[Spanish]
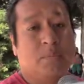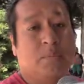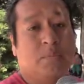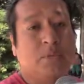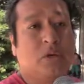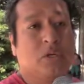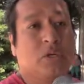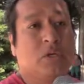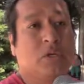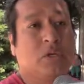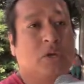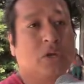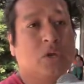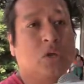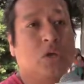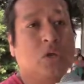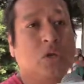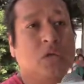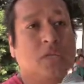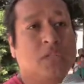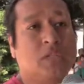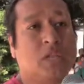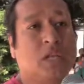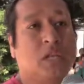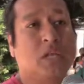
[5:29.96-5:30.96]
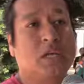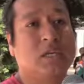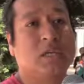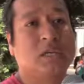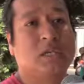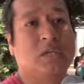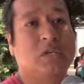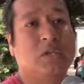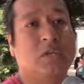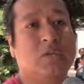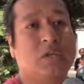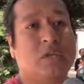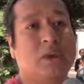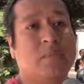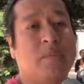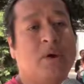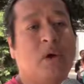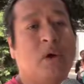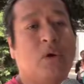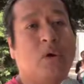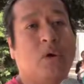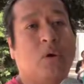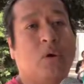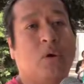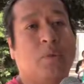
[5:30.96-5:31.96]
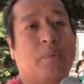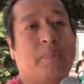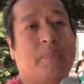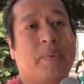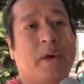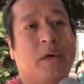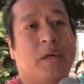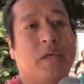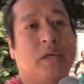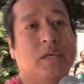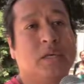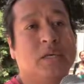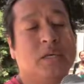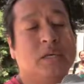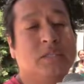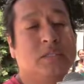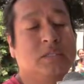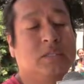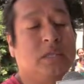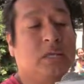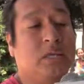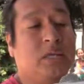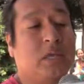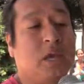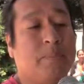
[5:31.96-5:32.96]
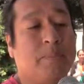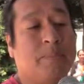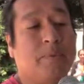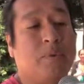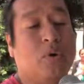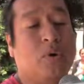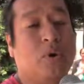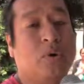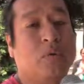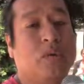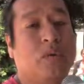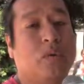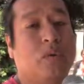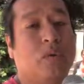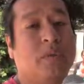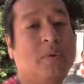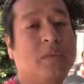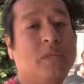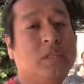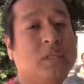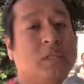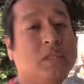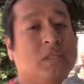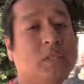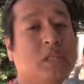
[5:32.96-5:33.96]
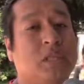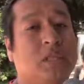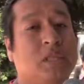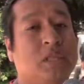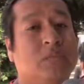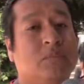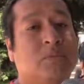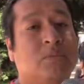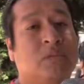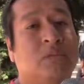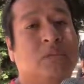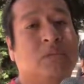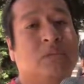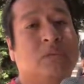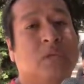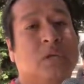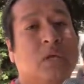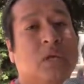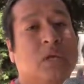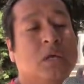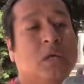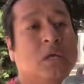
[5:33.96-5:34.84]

Por eso que yo quisiera hacer un llamado a los padres de que aporten los 20 céntimos